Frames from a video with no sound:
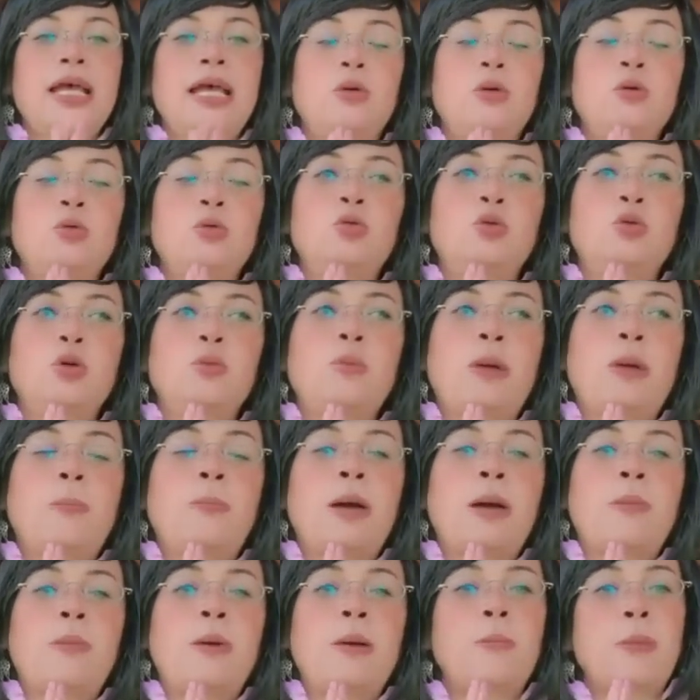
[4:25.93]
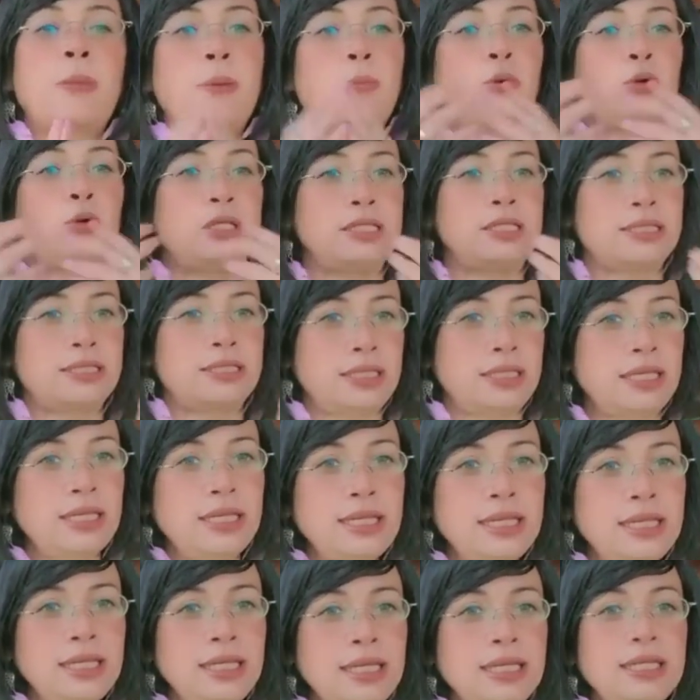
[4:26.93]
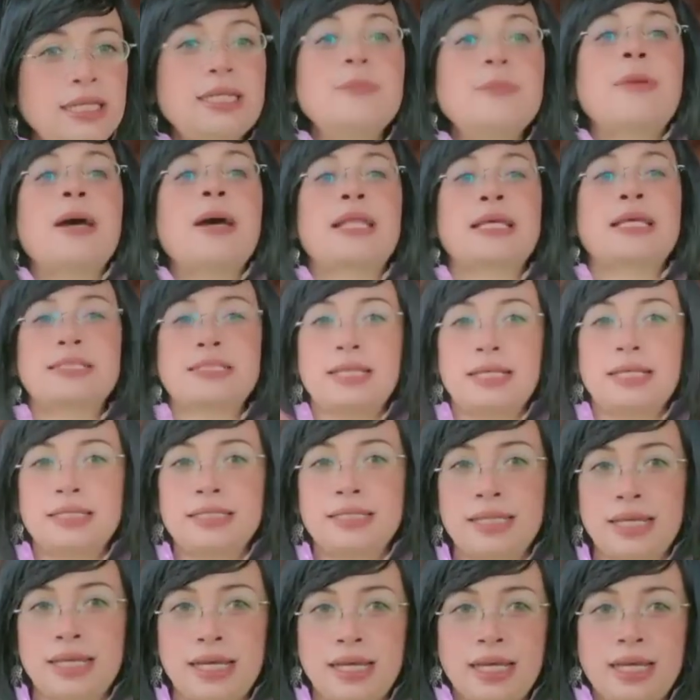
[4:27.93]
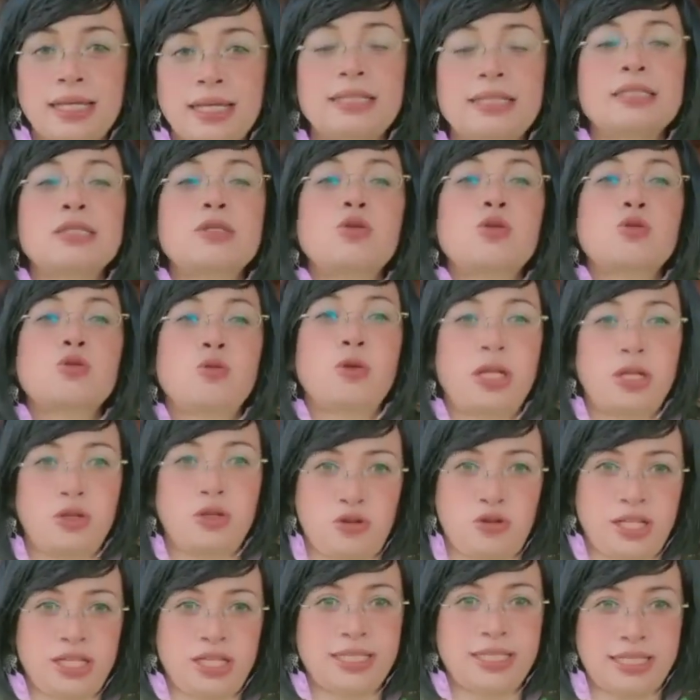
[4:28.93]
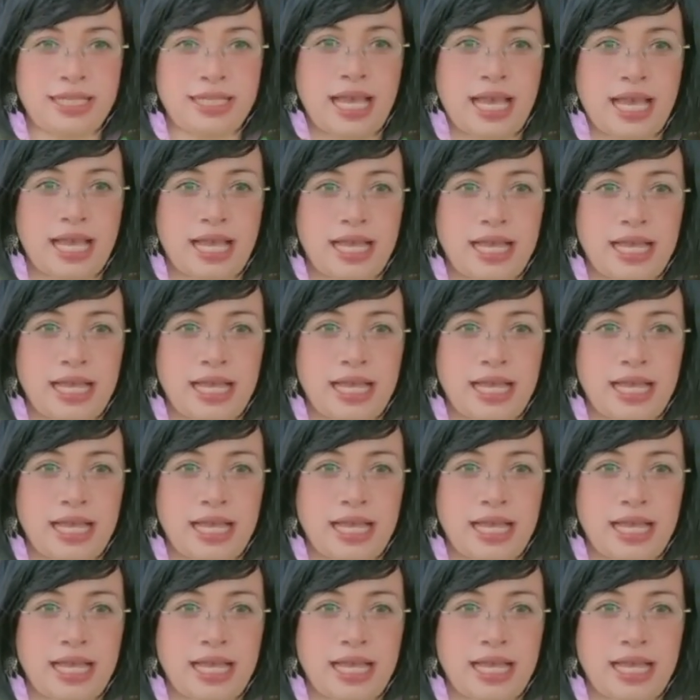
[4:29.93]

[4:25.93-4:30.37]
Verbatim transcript: untuk bapak-bapak polisi di mana saja di seluruh Indonesia.